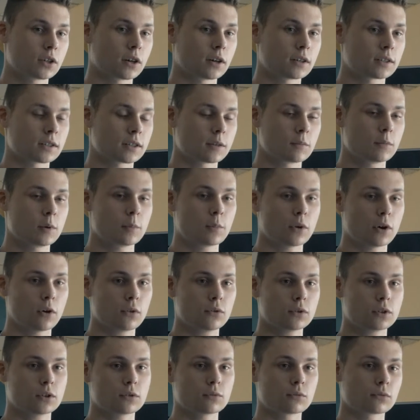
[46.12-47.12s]
grâce à mes
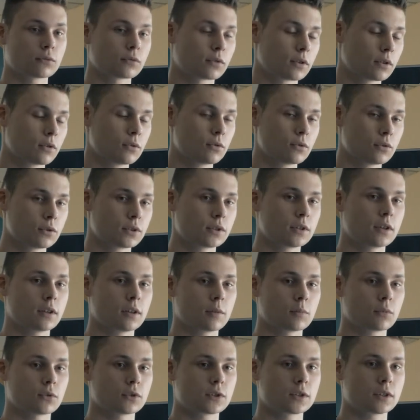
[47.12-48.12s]
parents qui ont fait eux aussi
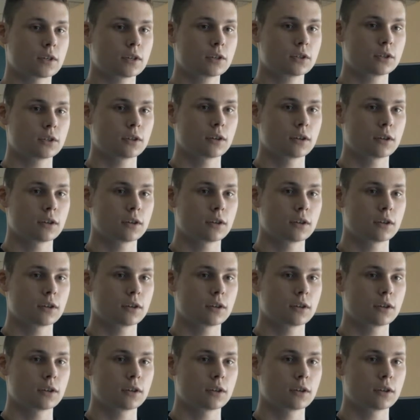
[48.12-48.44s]
un apprentissage.